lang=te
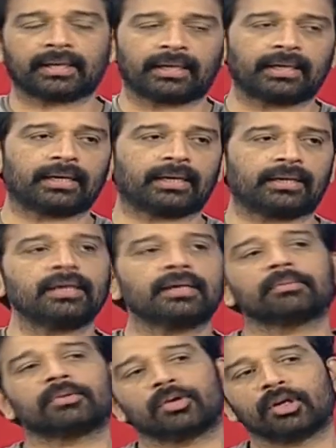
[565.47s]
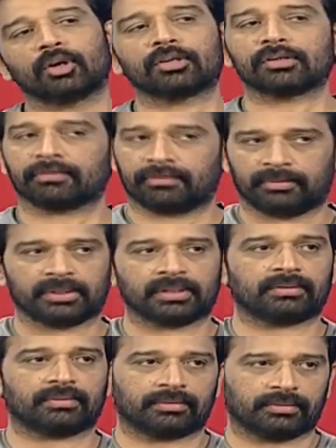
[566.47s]
కానీ కన్నడ కానీ ఐఎమ్ డూయింగ్ లాట్స్ ఆఫ్
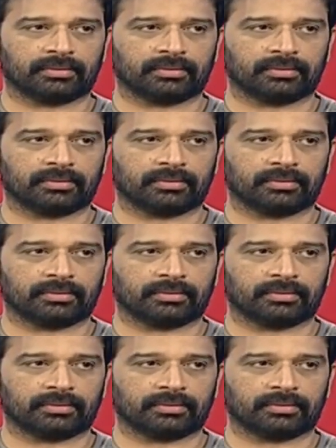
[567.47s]
ఫిల్మ్స్